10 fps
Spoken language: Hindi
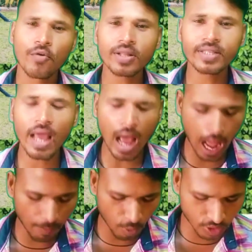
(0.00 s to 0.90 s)
फिर से
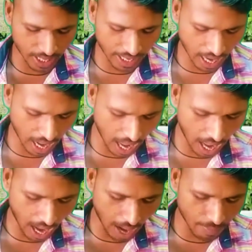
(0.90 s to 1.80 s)
आपको जाना
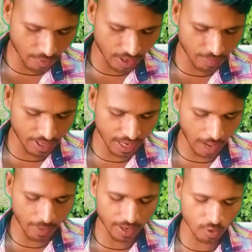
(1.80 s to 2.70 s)
है ऐप डोर में
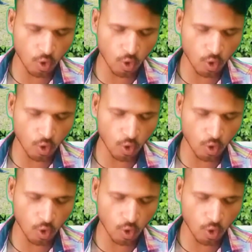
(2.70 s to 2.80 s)
यहाँ पे